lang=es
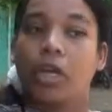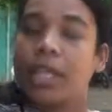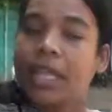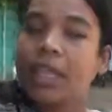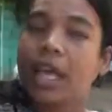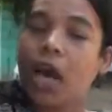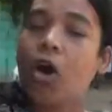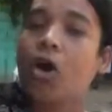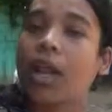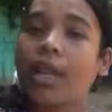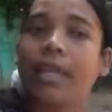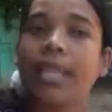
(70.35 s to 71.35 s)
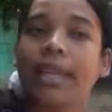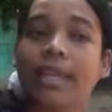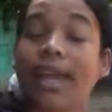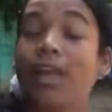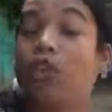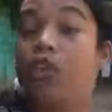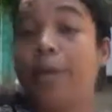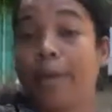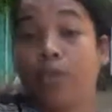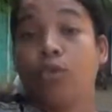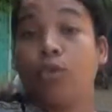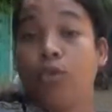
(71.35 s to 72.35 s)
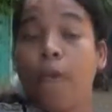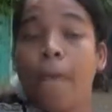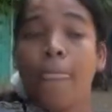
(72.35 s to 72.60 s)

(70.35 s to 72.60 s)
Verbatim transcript: Y desde ahora y desde ya yo lo perdono.